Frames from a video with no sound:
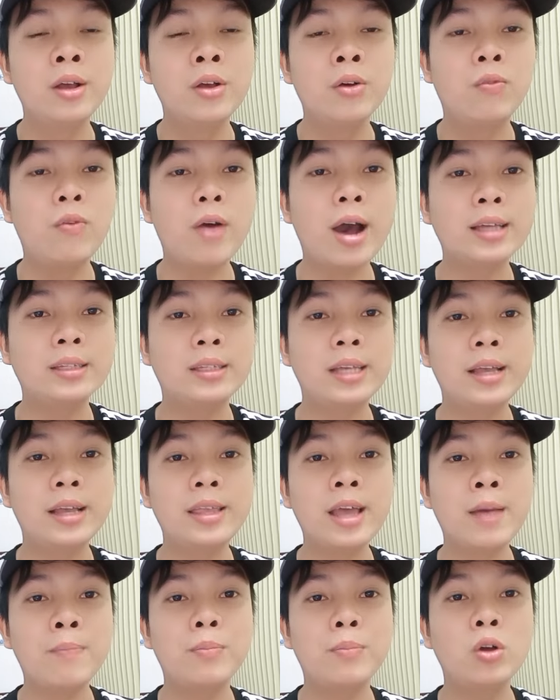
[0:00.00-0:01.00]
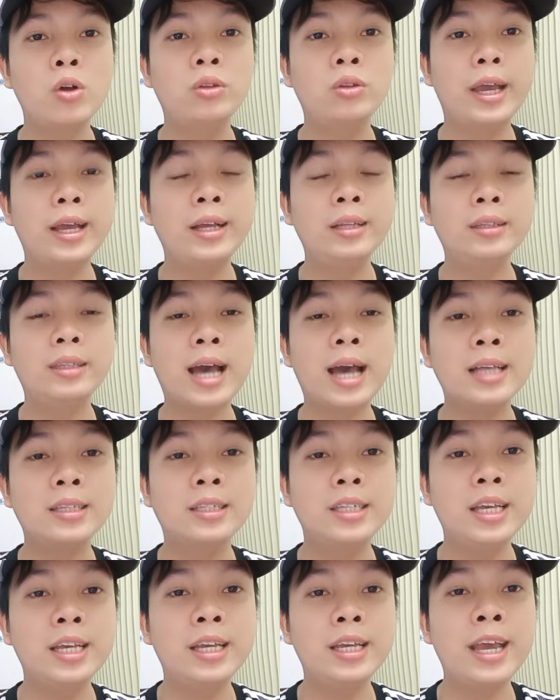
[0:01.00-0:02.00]
và sẽ chấp đội tuyển
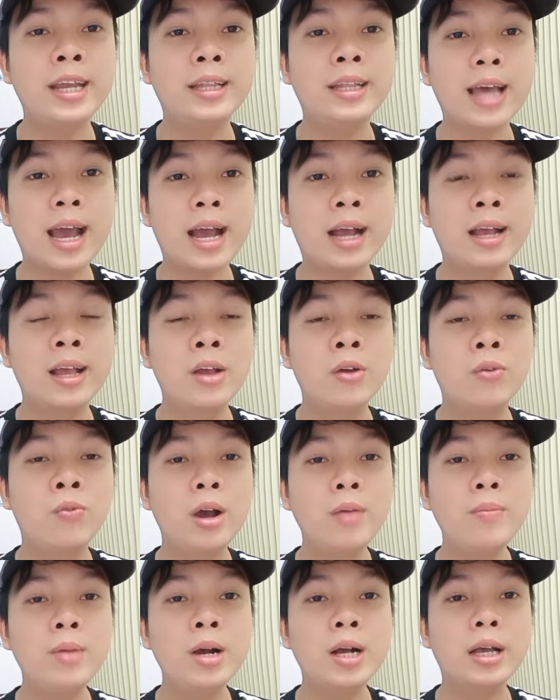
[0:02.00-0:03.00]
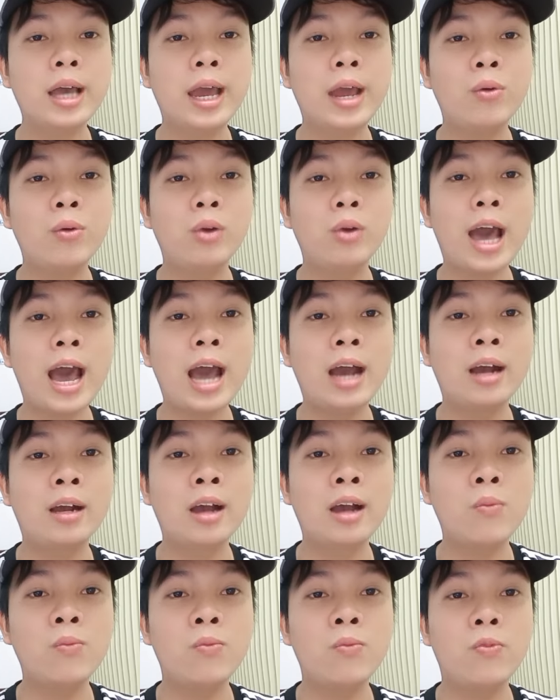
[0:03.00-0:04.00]
Tajikistan với mức kèo là
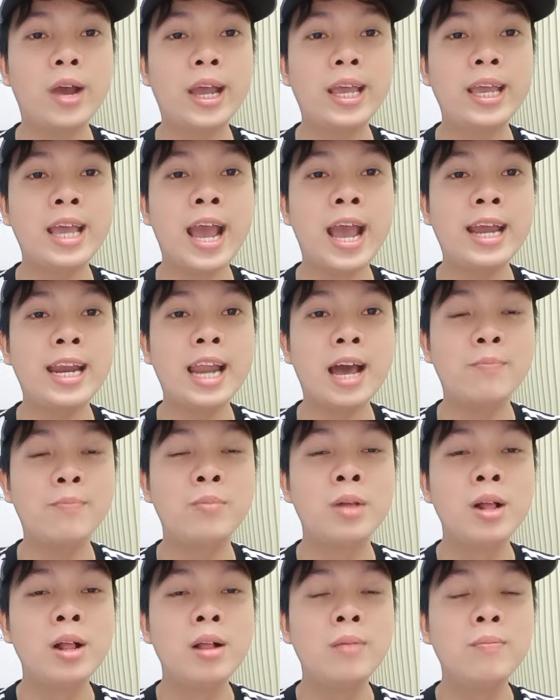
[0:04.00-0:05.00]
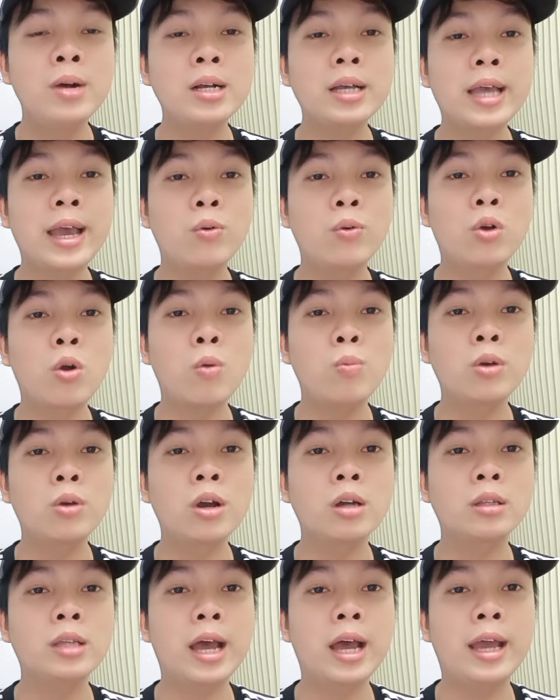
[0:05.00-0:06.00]
không phẩy hai lăm. Mức kèo cũng
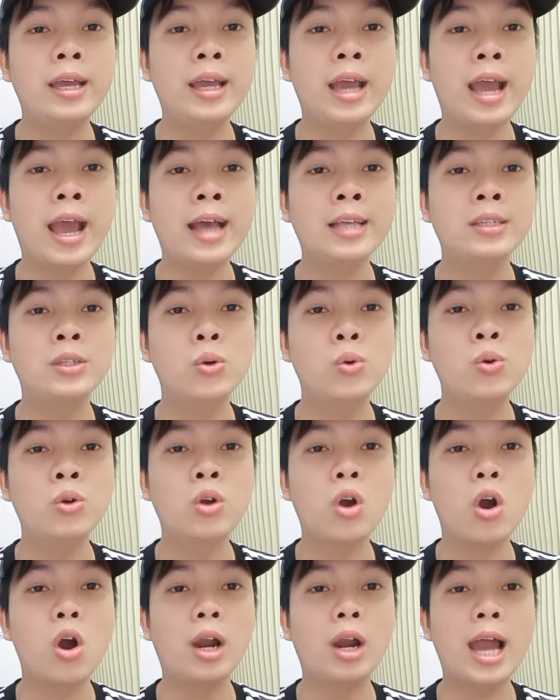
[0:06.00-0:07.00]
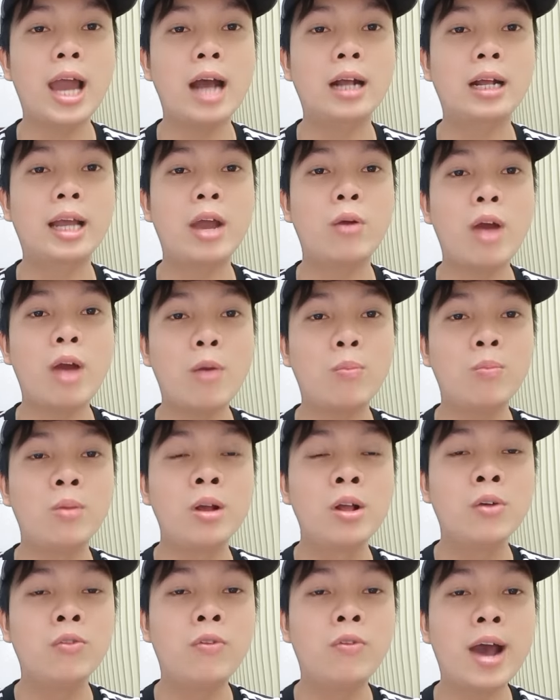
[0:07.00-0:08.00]
có thể hạ xuống còn là kèo đồng
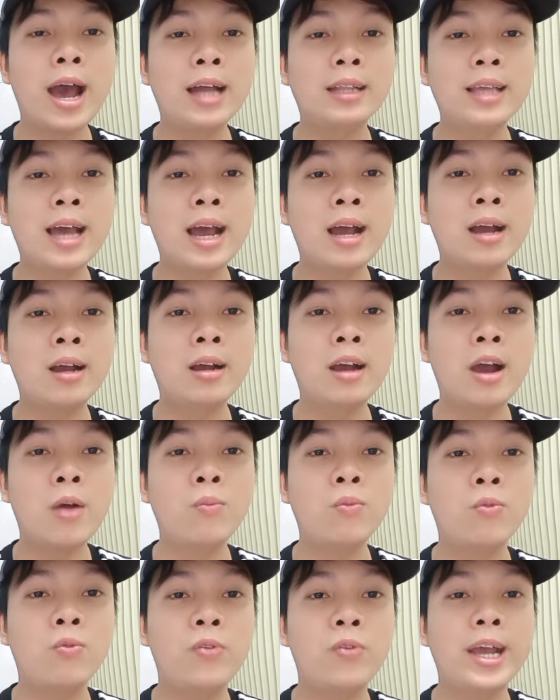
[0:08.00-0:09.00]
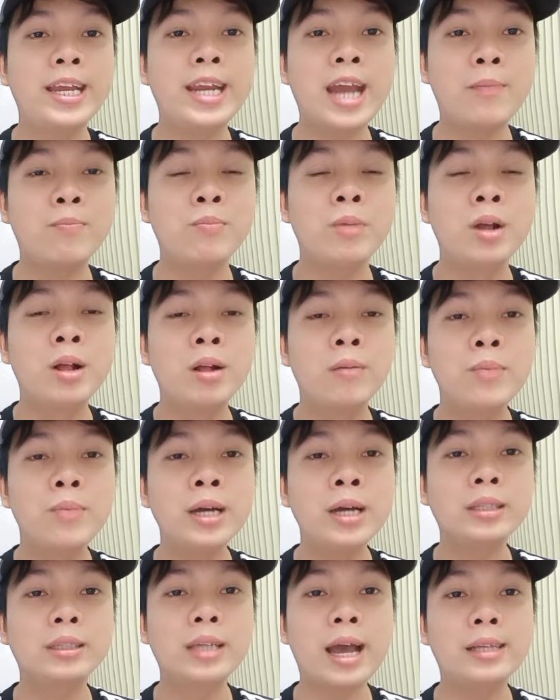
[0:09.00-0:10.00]
và tăng không phẩy năm.
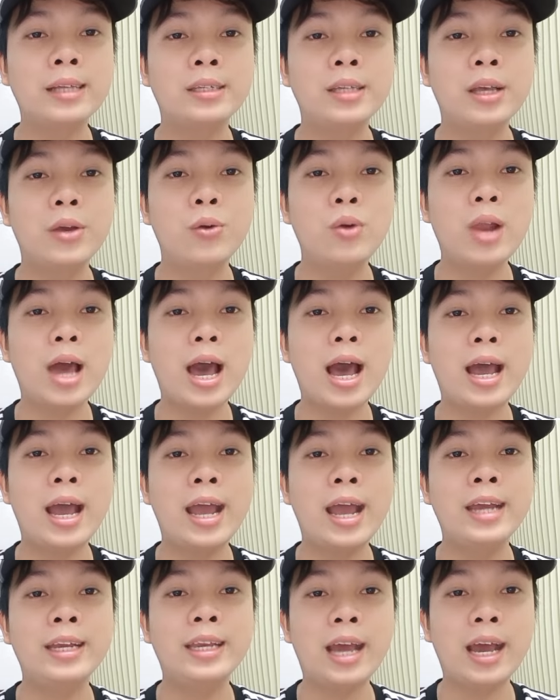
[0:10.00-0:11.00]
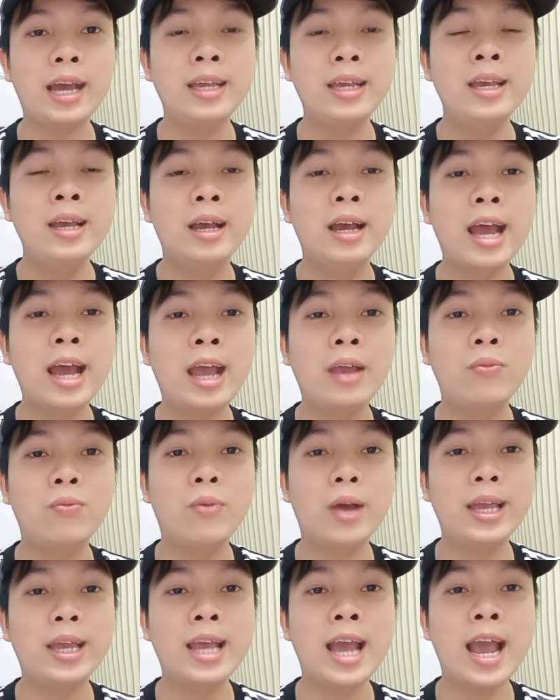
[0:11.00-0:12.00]
Mức tài xỉu là hai trái hai
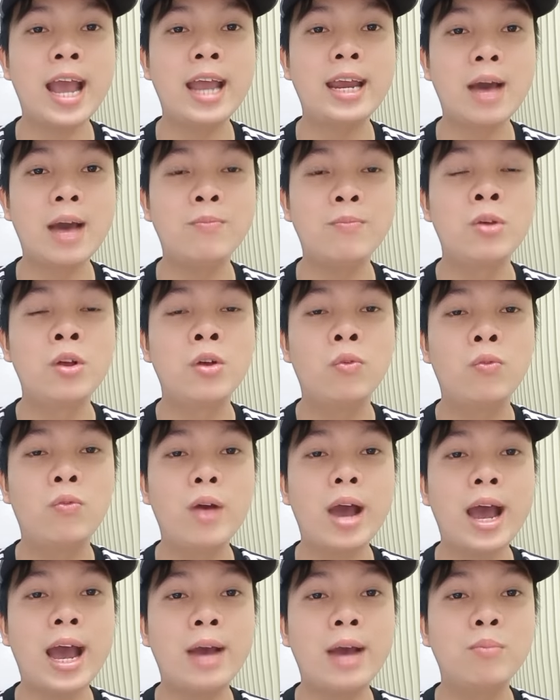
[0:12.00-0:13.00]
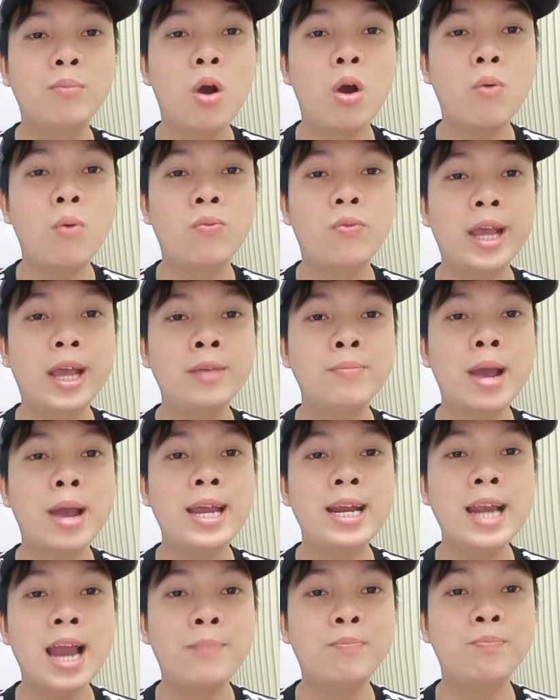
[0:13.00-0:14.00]
phẩy hai lăm và một phẩy bảy
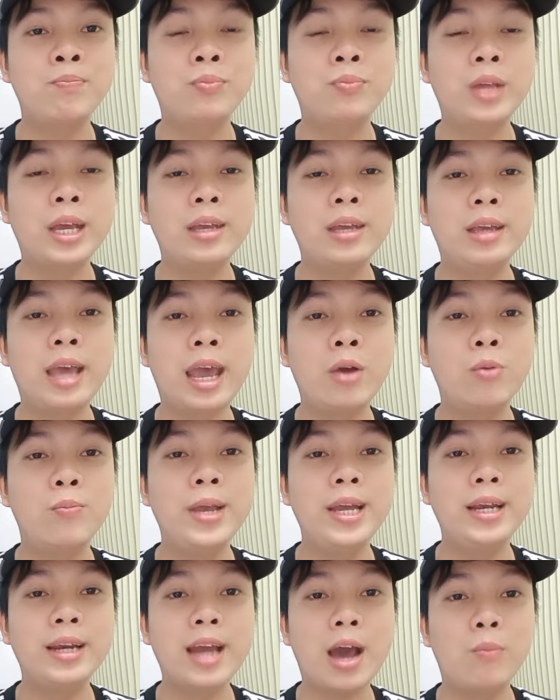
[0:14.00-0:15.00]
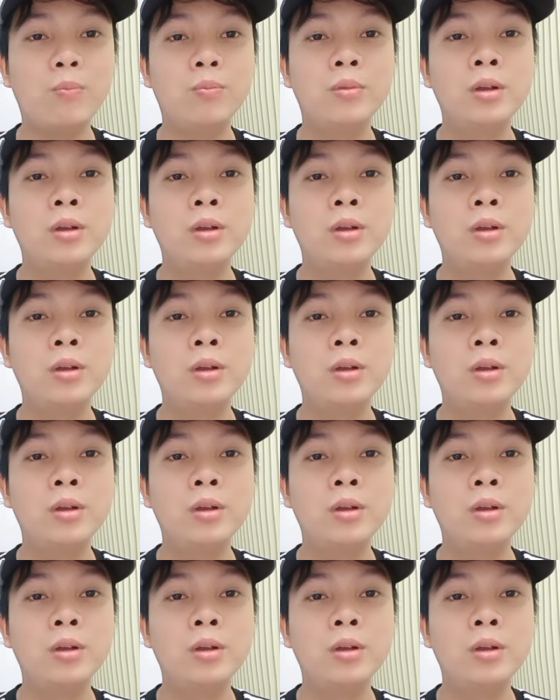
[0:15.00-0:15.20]
lăm tùy kèo biến động.